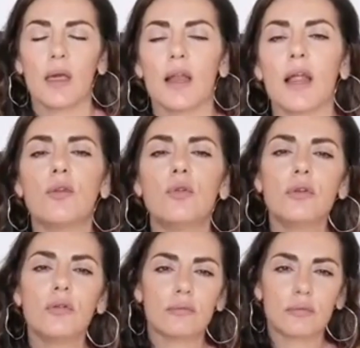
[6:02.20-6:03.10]
Et la
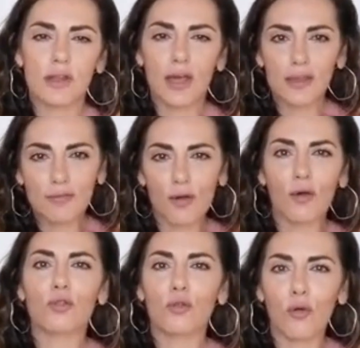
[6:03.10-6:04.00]
lune qui arrive
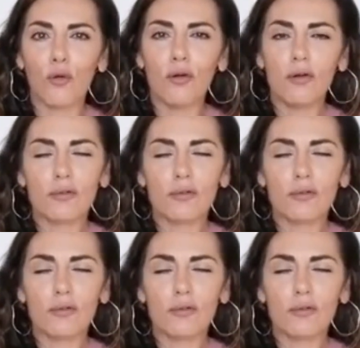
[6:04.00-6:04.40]
en taureau